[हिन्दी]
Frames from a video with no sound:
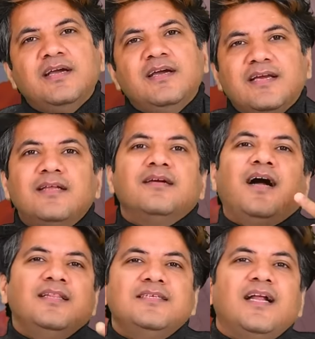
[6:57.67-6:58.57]
लेकिन
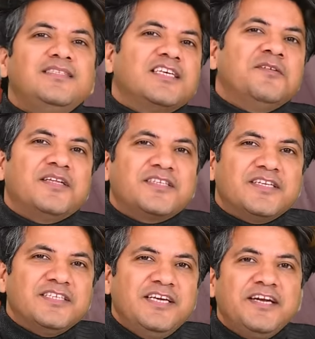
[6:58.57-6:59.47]
कांतिलाल जी की बात
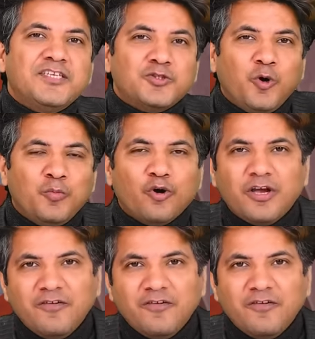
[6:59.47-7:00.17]
करते हैं एक स्टॉक ब्रोकिंग